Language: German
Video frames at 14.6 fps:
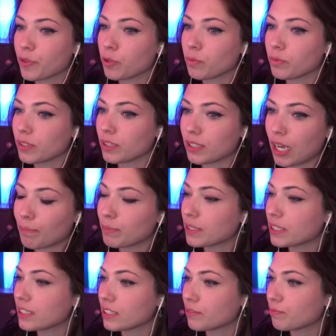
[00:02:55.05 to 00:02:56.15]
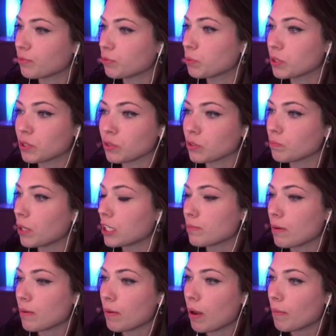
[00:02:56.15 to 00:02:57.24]
Du, ich habe mich in dich, du bist so sympathisch,
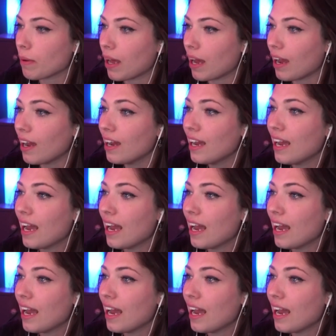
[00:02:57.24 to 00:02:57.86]
bla bla bla bla.